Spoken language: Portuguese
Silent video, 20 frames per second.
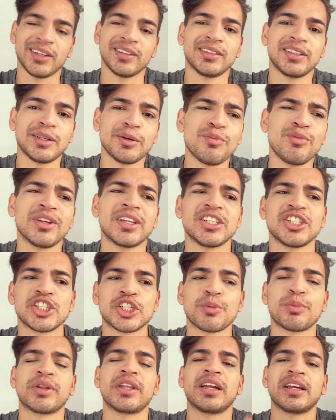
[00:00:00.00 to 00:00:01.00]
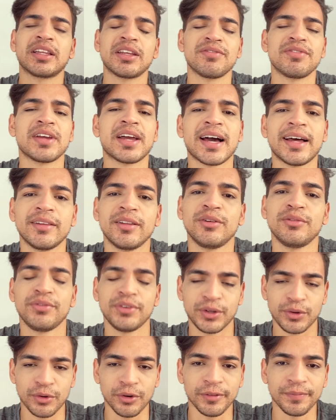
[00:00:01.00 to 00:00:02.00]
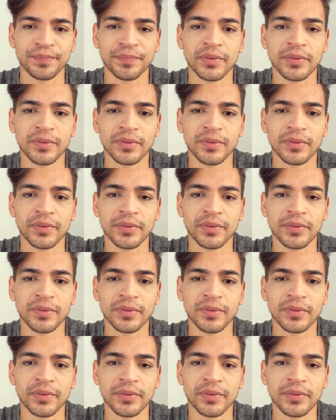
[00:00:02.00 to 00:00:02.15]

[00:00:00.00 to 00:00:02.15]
Tem muita gente que poderia ter ficado e não ficou.